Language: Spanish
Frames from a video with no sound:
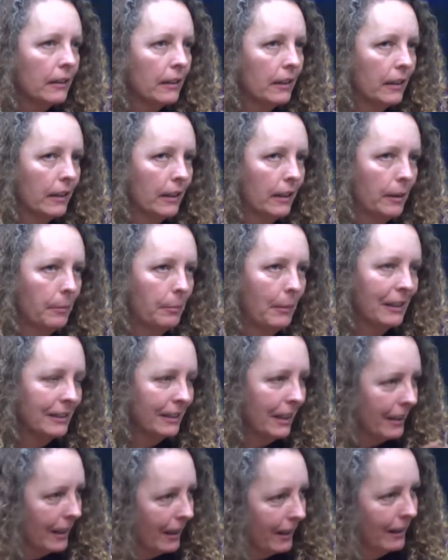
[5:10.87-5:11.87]
eh,
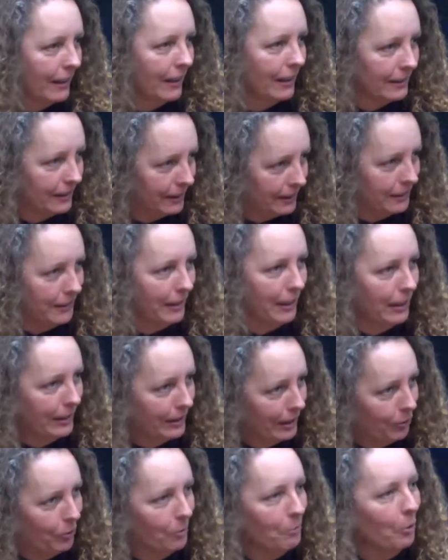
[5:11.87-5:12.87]
más allá
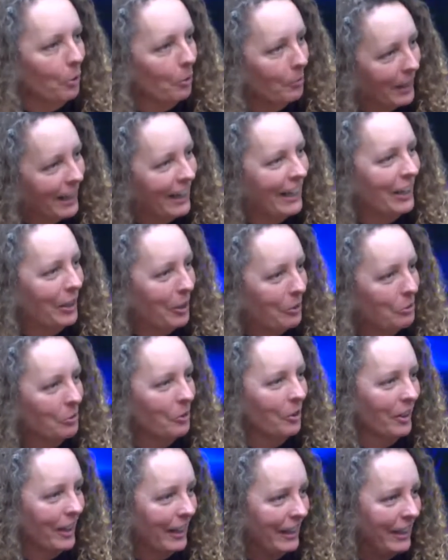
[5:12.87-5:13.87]
de, cómo lo vea cada
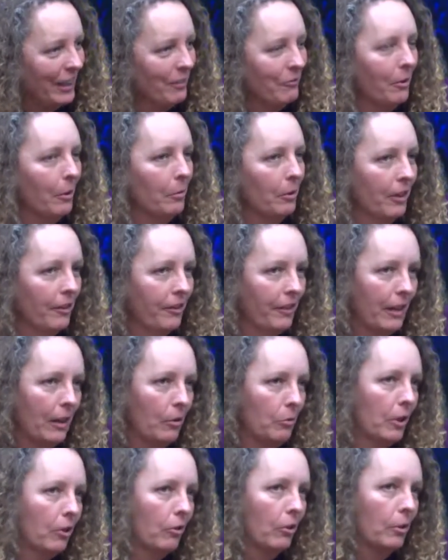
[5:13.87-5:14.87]
uno, de a quién favorece el acuerdo,